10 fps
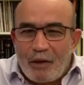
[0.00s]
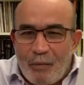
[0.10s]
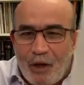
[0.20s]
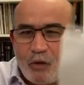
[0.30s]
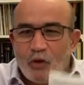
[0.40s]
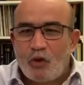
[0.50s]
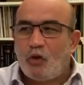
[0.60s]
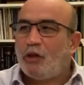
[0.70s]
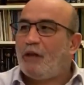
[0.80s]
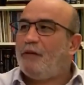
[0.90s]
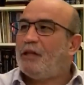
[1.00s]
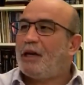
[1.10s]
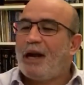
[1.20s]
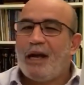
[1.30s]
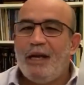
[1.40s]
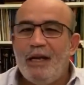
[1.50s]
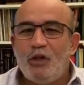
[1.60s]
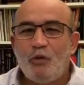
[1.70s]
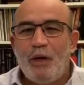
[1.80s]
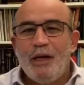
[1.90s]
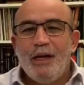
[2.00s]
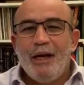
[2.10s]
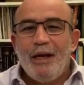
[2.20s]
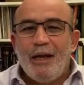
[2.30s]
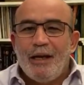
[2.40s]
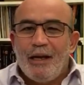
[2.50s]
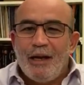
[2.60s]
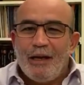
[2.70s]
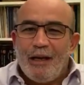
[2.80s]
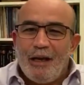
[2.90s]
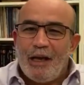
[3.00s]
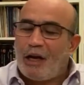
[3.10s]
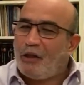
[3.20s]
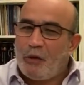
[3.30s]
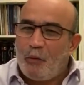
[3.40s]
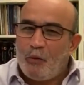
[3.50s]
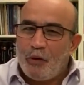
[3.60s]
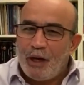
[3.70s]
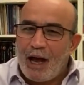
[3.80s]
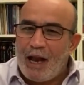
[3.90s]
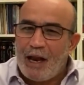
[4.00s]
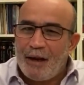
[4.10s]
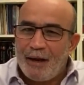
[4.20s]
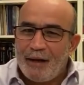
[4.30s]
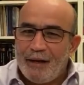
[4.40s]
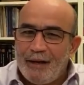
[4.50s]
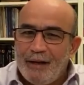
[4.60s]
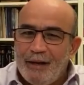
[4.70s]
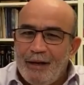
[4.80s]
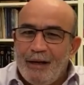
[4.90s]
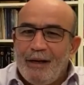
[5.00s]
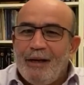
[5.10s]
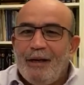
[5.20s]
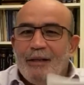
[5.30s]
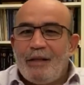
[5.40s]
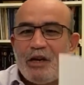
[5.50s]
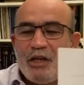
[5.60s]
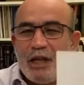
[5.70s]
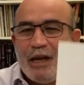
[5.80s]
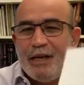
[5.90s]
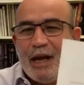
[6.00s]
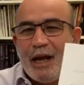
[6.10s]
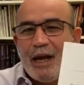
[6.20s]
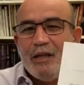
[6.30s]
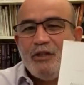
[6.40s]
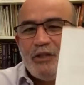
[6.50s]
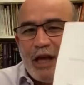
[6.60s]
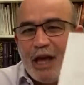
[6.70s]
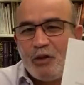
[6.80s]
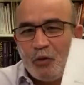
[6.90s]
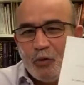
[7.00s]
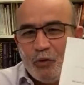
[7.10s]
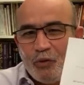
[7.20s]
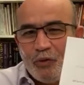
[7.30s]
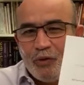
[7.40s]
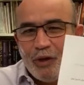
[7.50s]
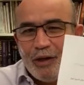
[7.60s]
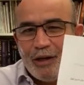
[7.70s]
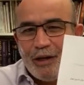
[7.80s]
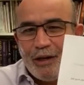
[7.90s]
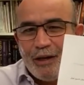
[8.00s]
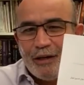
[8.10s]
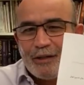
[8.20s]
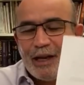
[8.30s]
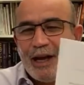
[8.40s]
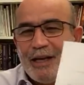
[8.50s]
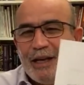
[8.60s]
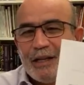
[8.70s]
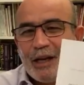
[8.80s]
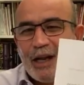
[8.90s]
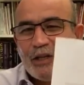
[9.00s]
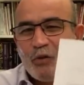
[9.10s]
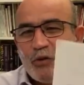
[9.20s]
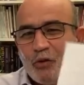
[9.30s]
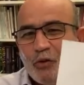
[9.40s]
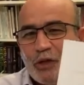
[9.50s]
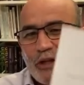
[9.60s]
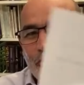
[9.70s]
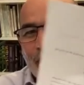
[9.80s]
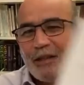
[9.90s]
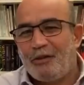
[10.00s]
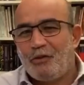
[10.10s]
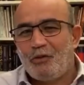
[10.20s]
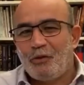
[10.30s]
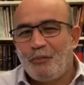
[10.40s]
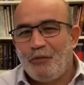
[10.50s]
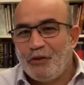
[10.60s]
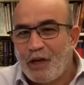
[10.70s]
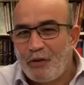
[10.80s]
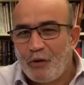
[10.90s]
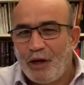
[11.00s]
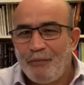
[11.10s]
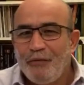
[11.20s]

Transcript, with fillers: تمركز السلطه في يد الرئيس وب... يكذبون علنا تجد ان زادوا صلاحيات الرئيس وسلطاته في هذا الدستور زادوه